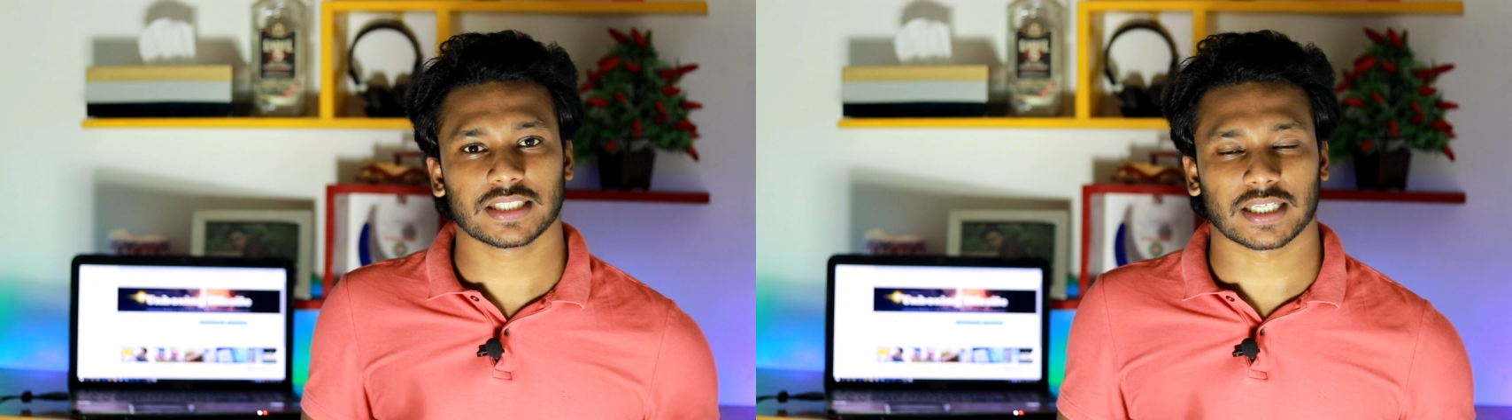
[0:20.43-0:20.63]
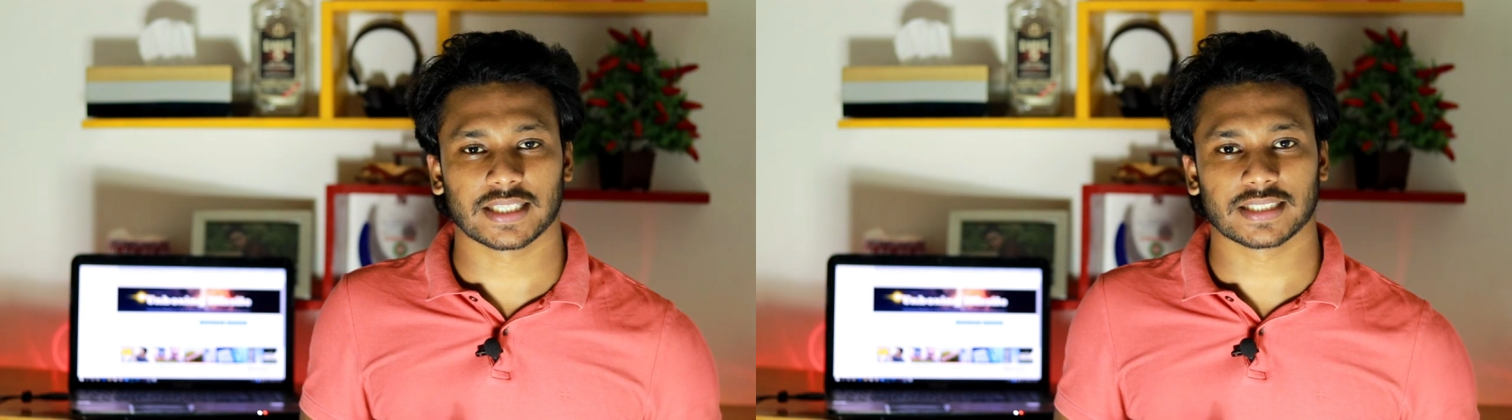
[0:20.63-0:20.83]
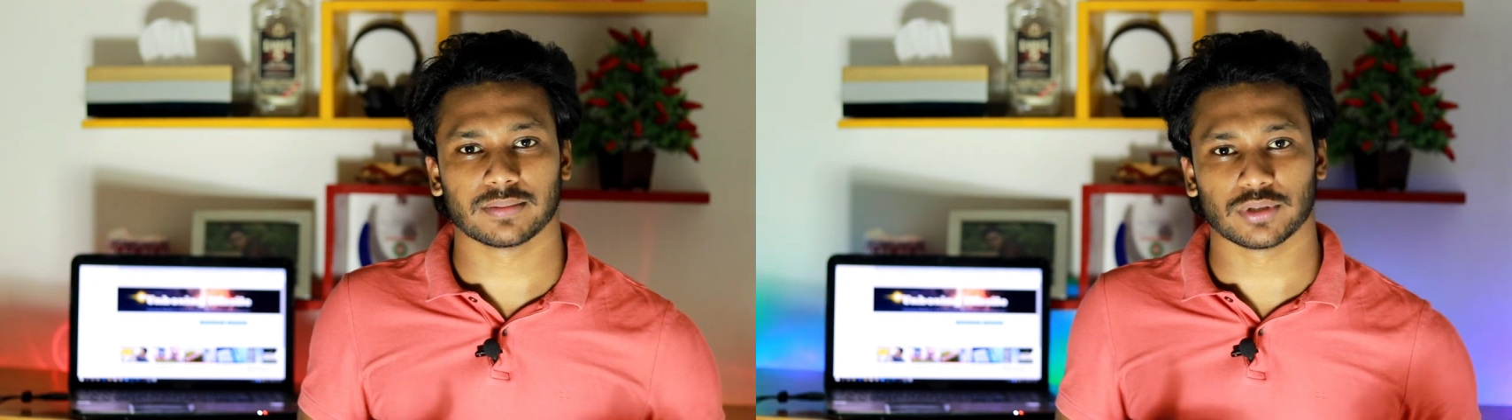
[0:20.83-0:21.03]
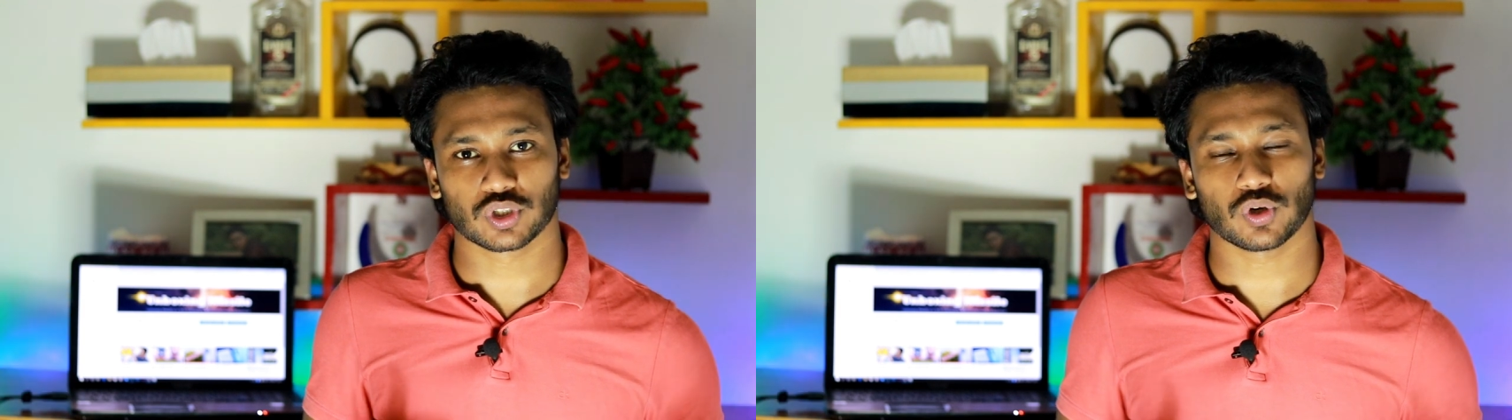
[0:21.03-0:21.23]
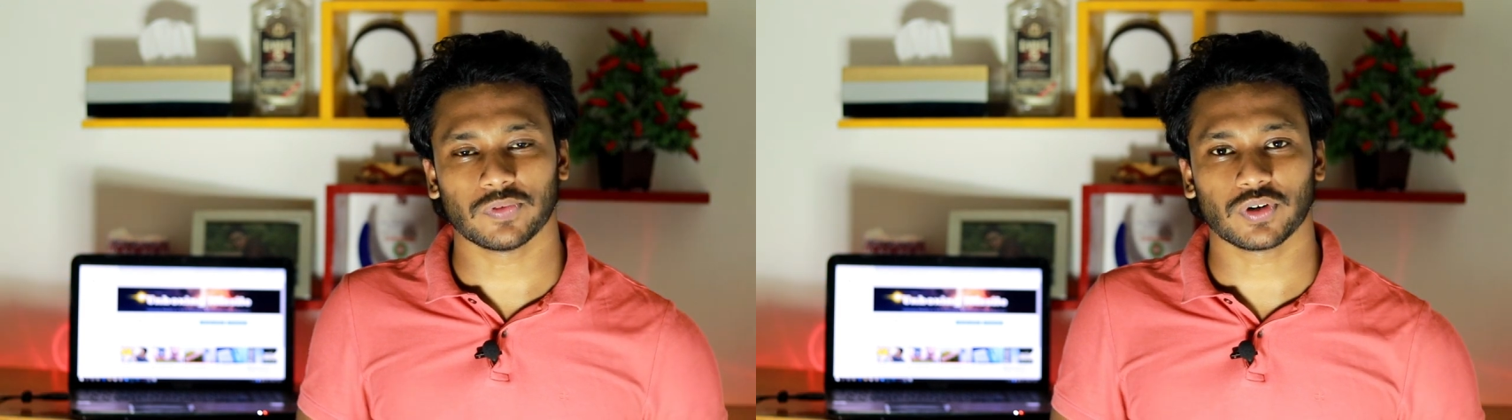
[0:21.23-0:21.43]
সাথে আছি মিশো
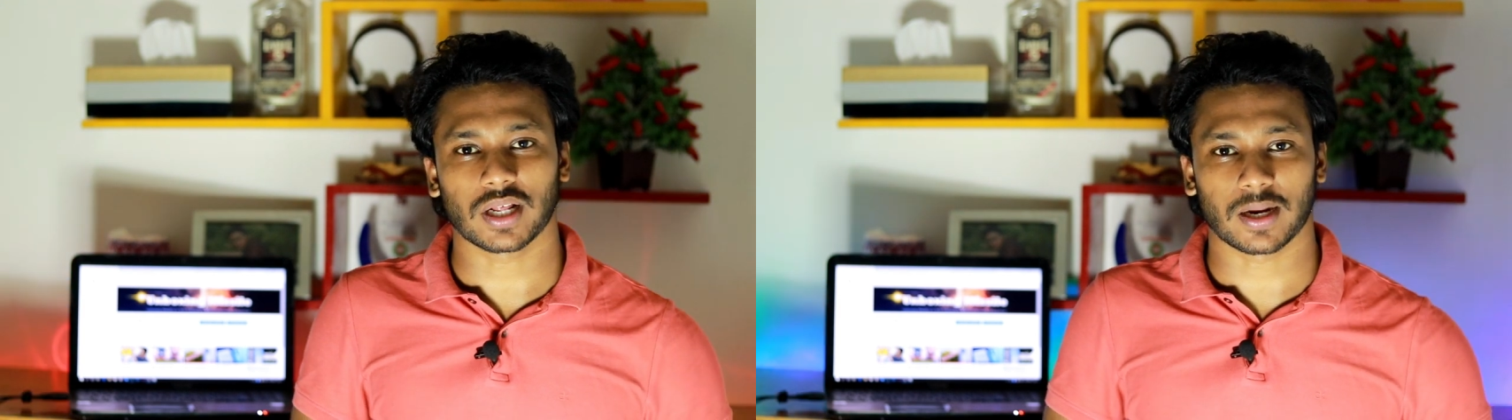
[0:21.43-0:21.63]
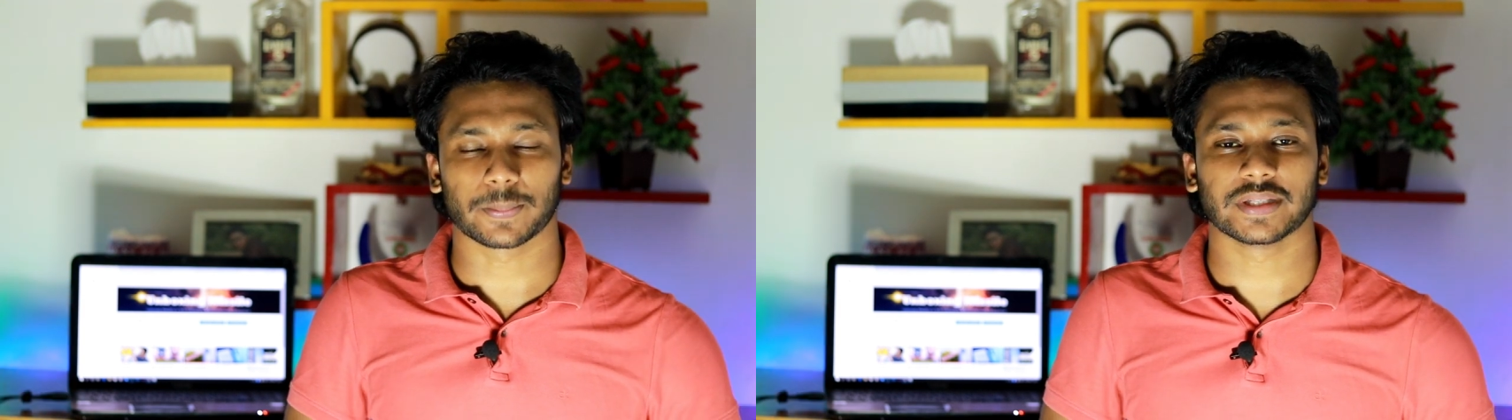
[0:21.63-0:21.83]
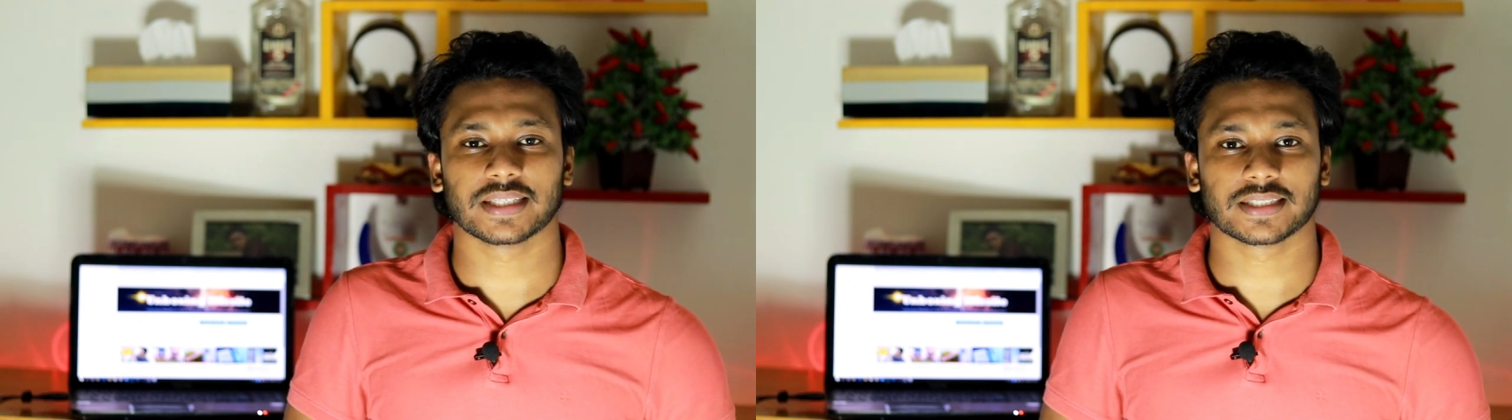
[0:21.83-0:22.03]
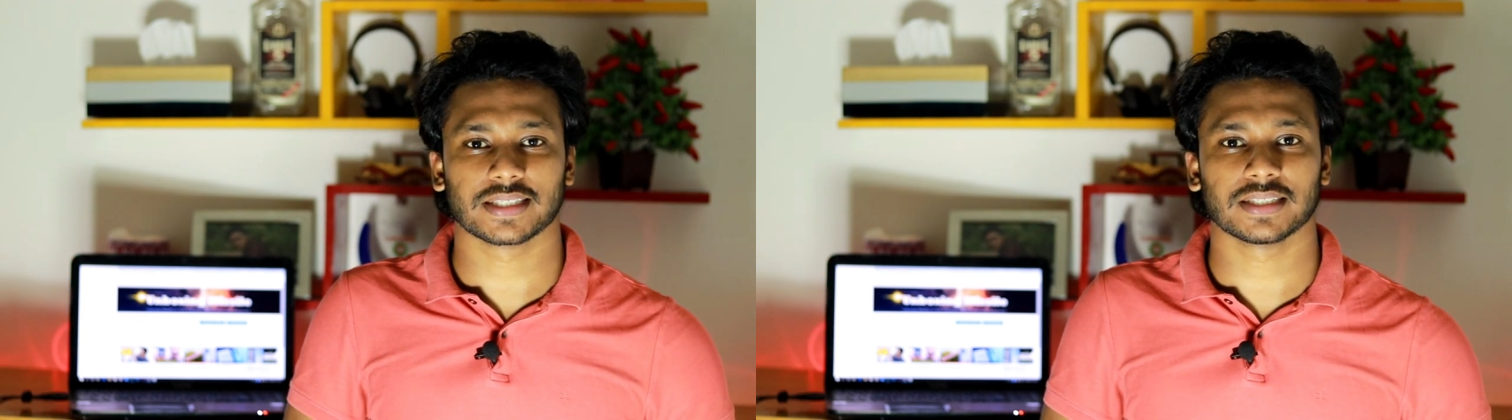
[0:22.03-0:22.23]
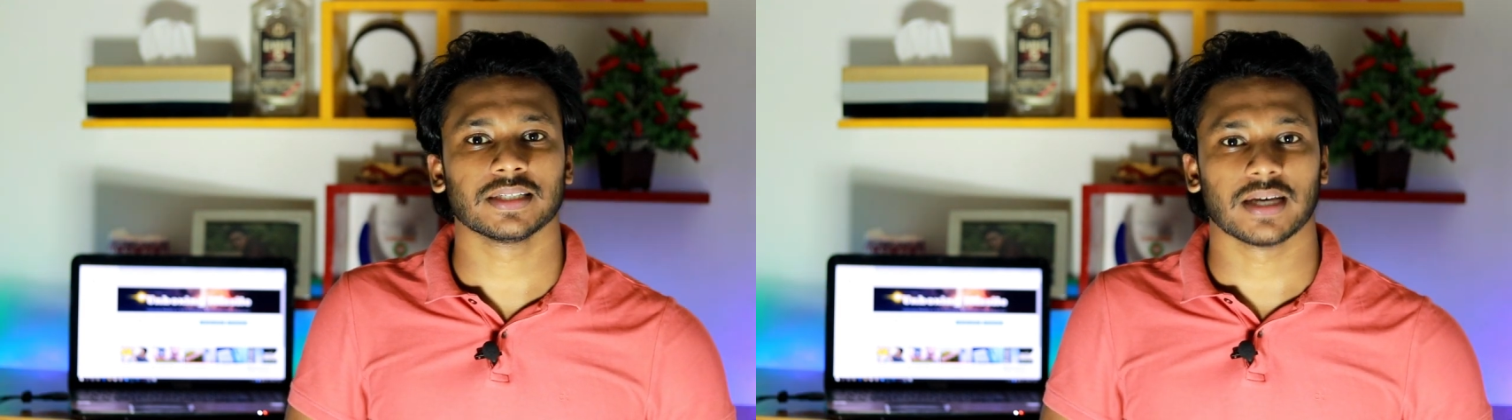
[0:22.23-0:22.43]
শোভন আর আপনারা
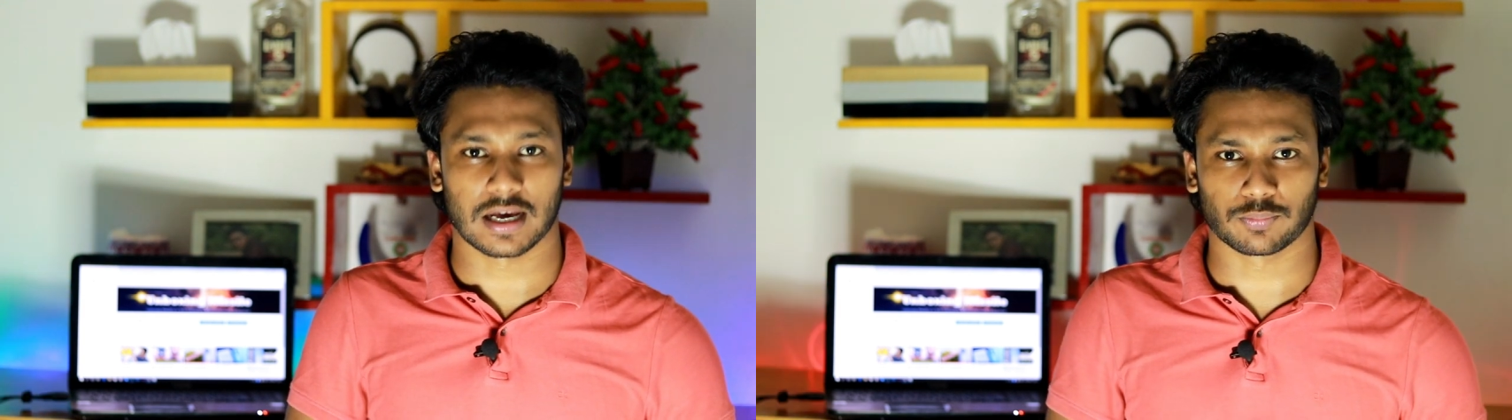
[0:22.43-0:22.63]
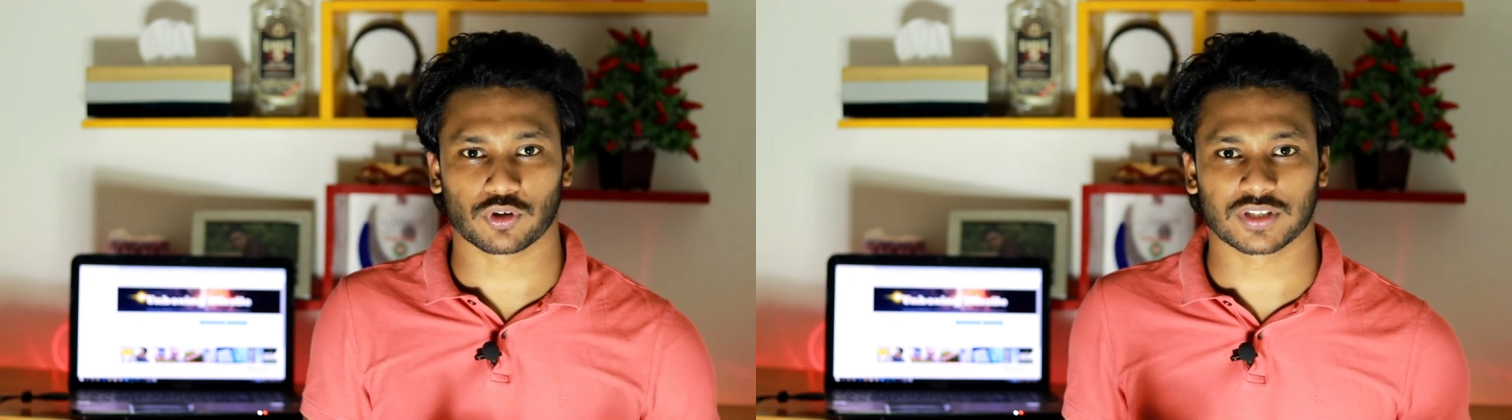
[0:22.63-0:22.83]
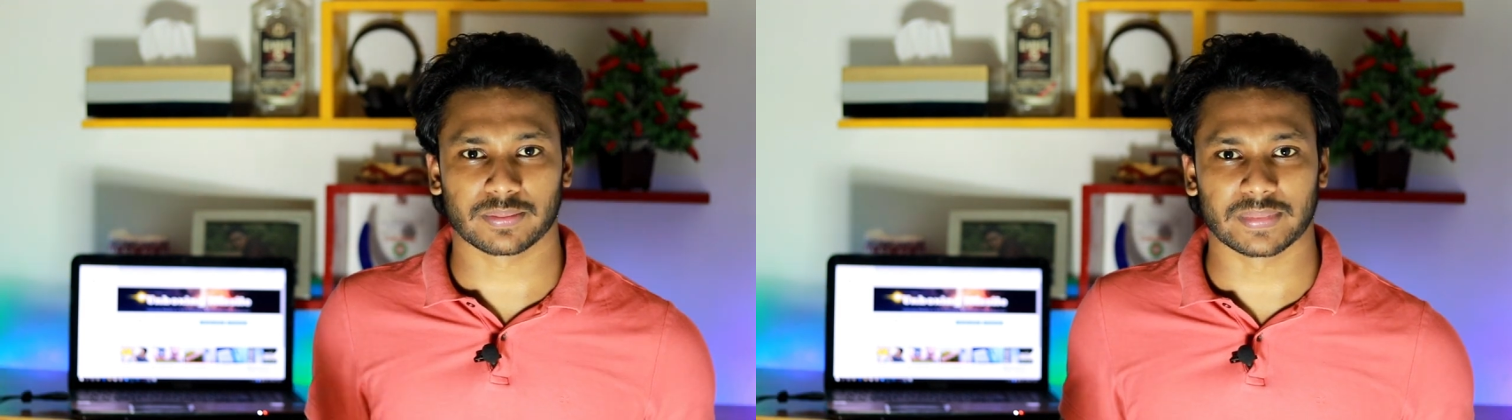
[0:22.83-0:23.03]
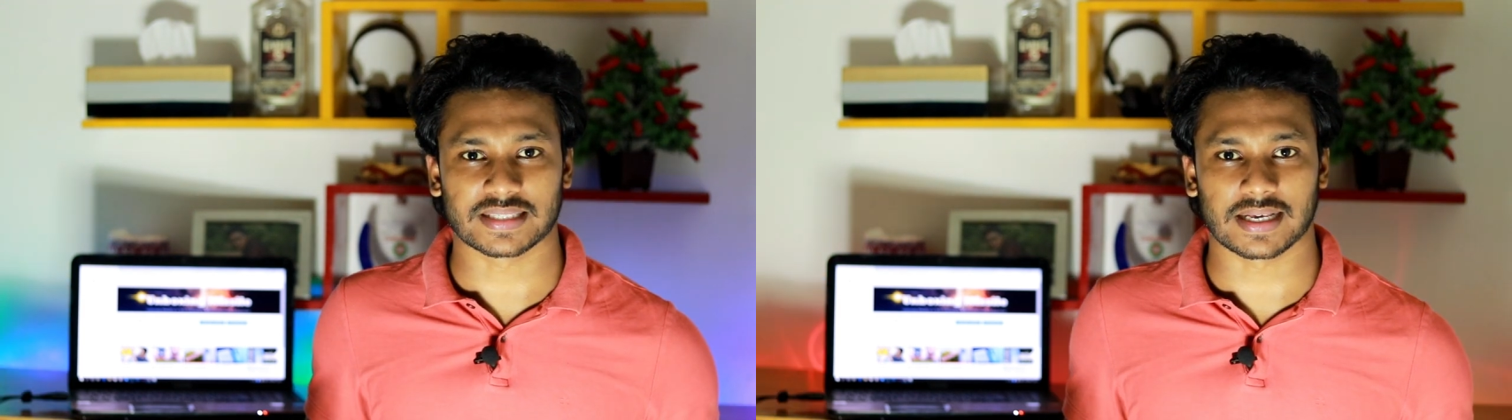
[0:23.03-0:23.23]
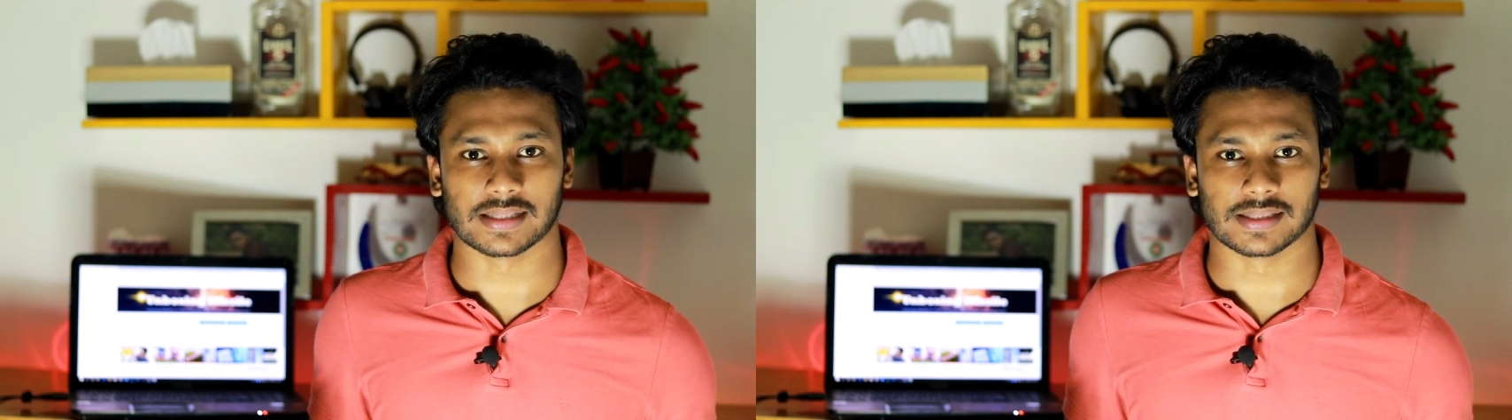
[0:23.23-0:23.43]
দেখছেন আনবক্সিং
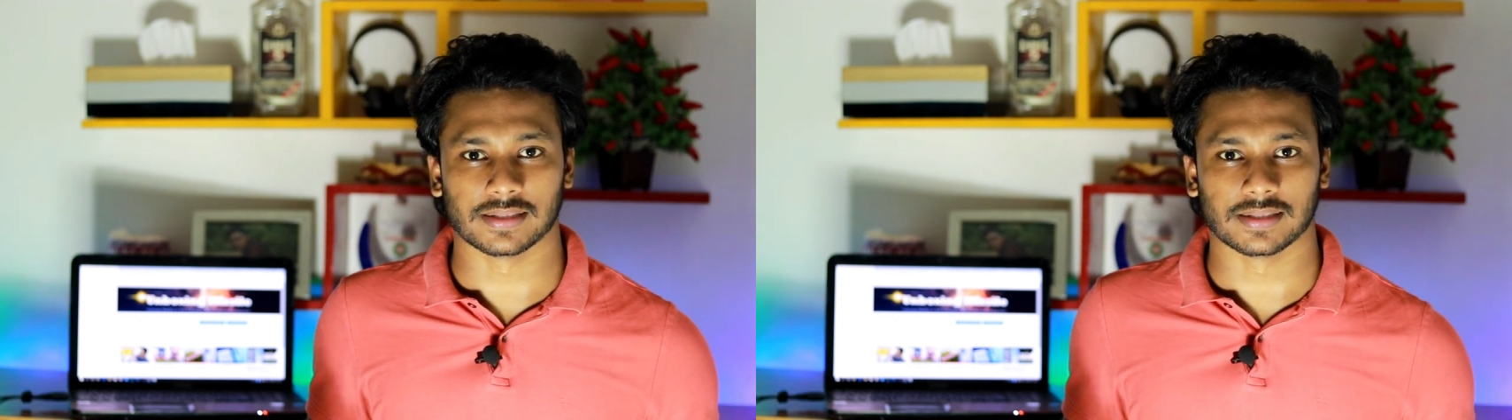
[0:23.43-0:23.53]
মিসাইল